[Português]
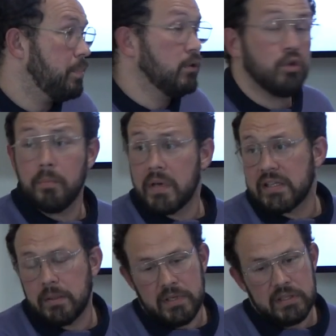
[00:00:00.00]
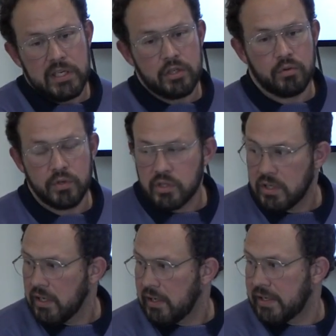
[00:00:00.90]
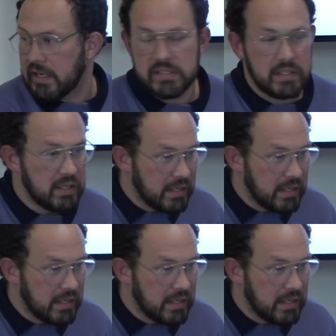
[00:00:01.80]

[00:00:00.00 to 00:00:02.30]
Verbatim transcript: nomeadamente questões ligadas a,